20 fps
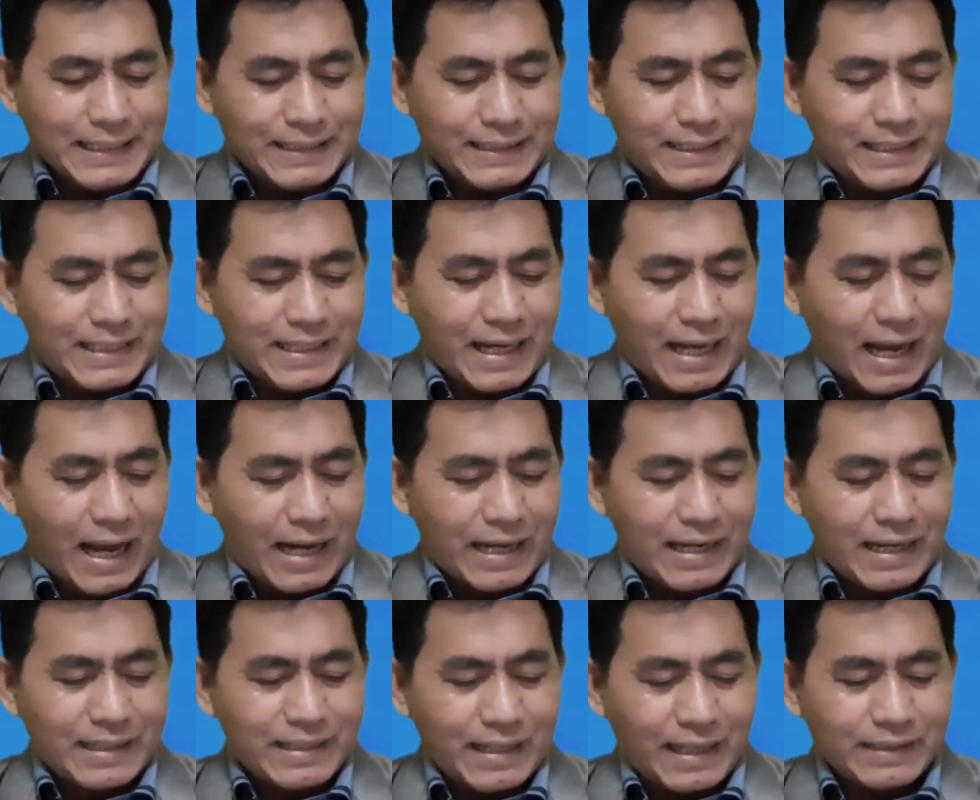jika
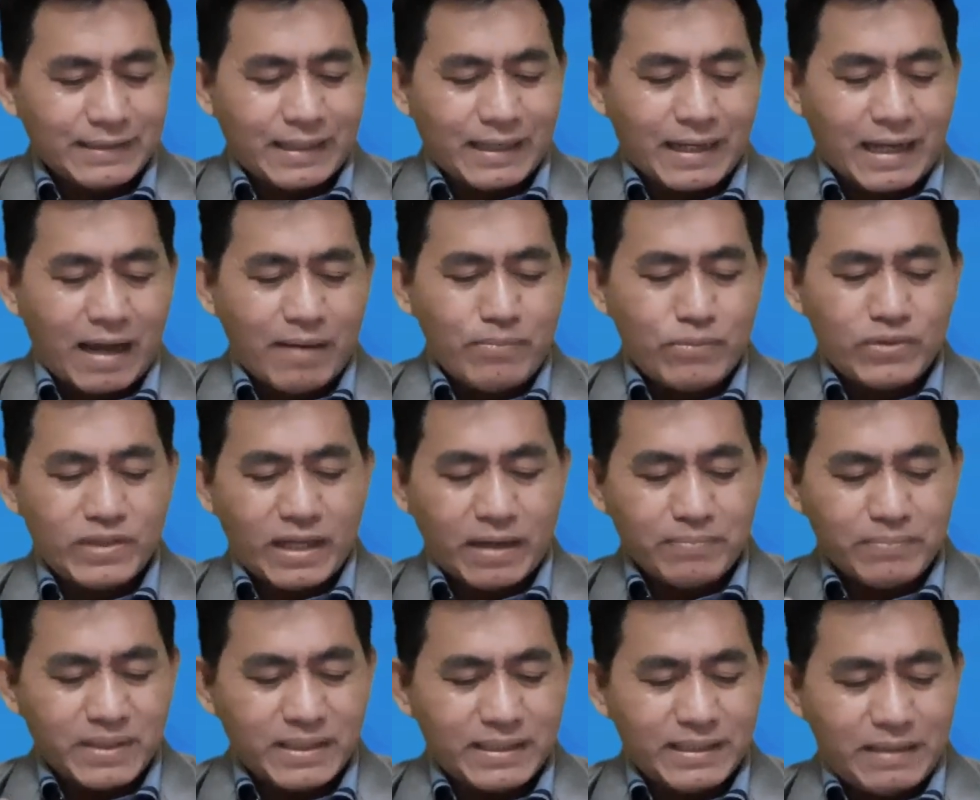ada di antara kamu
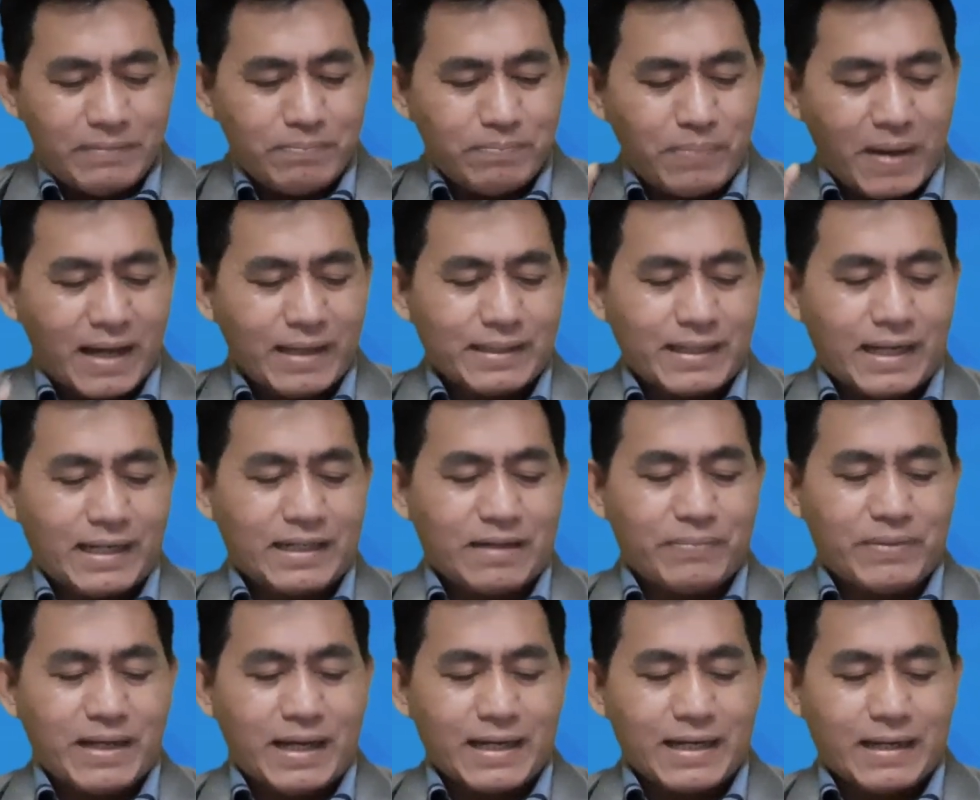yang menyimpang dari
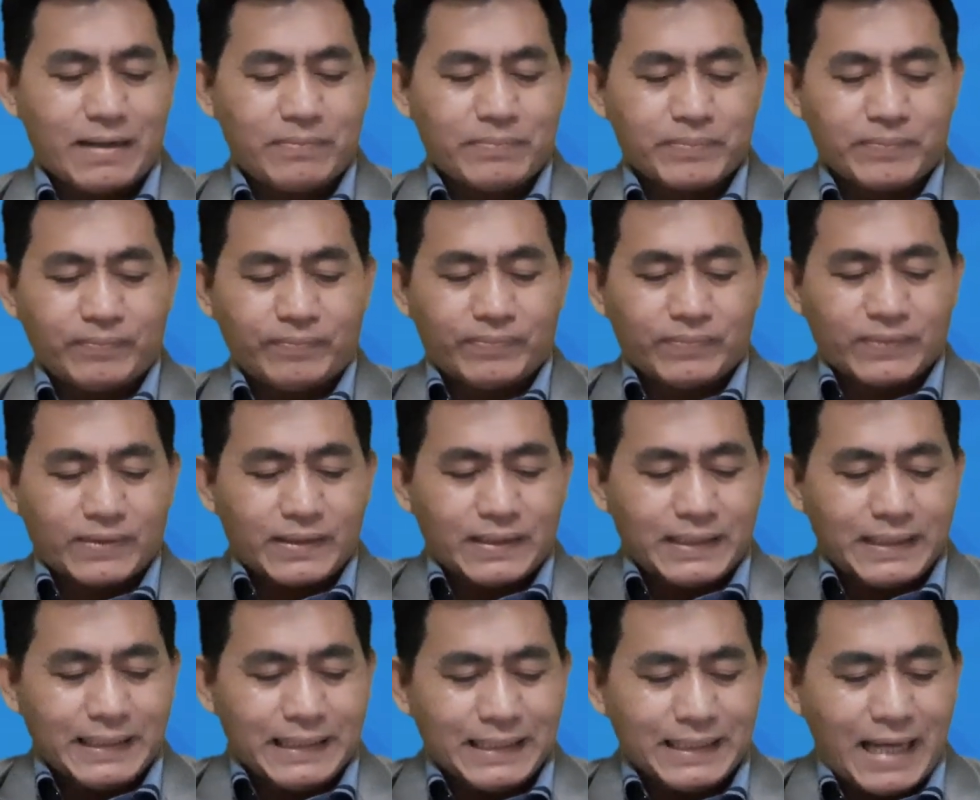kebenaran,
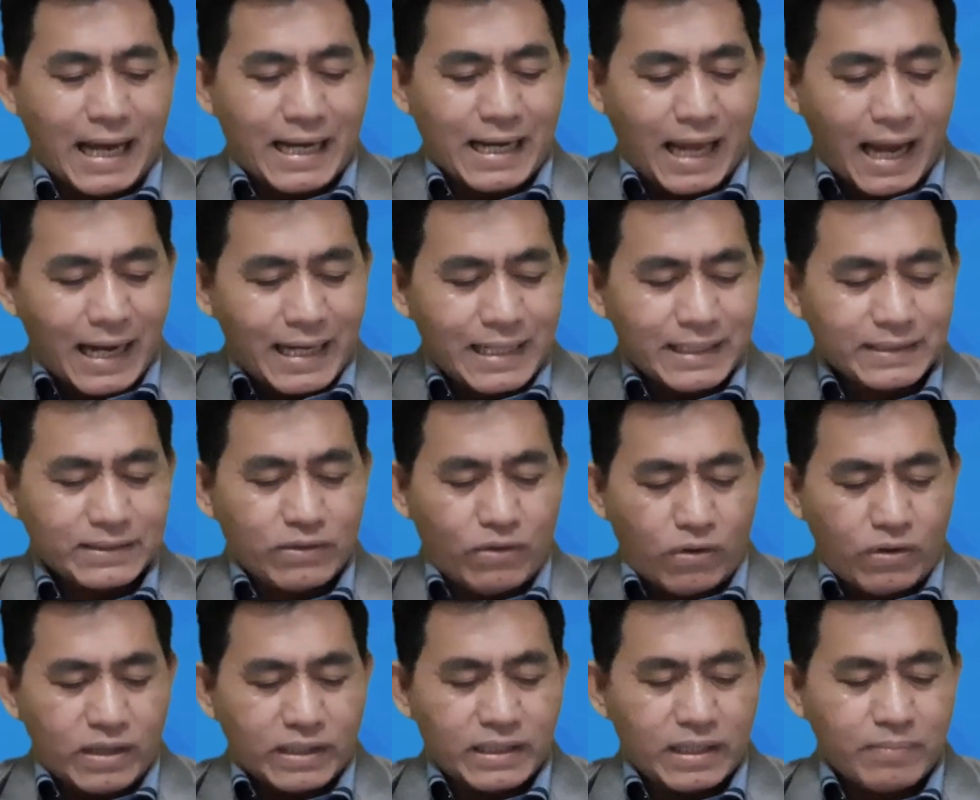dan ada
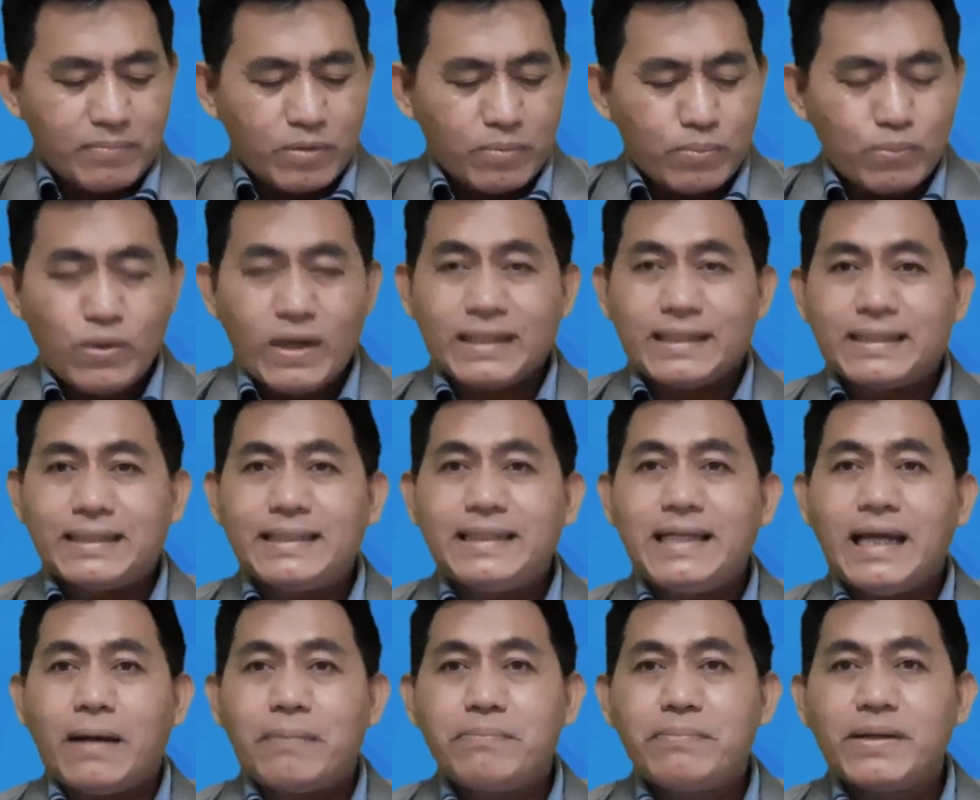seorang yang membuat
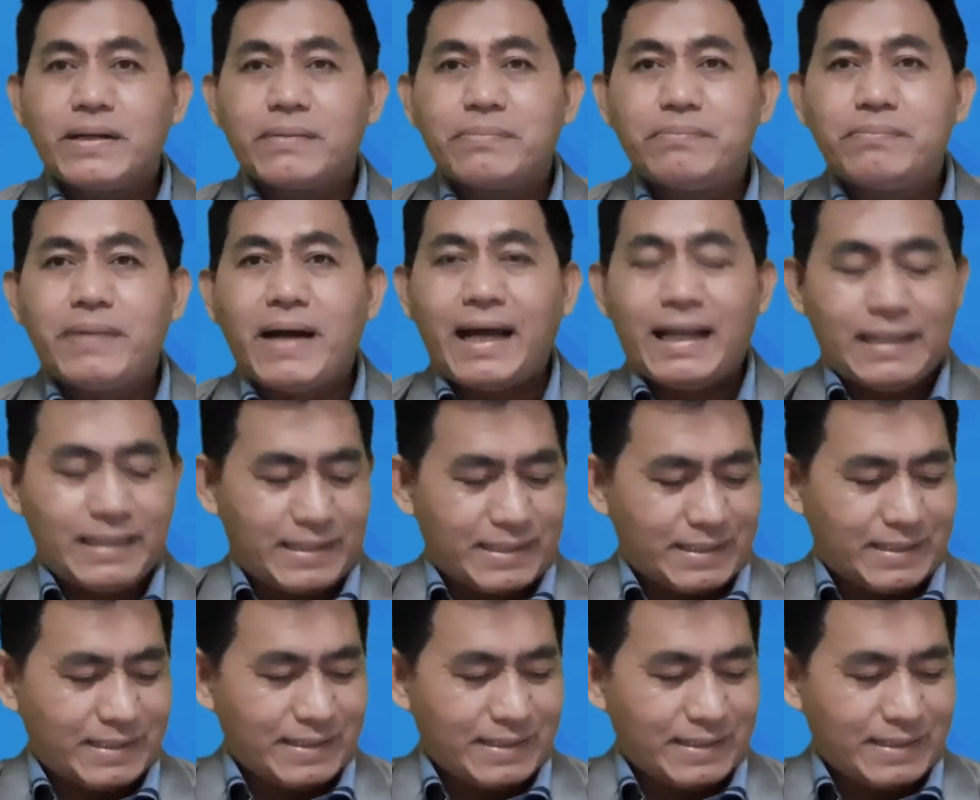dia berbalik,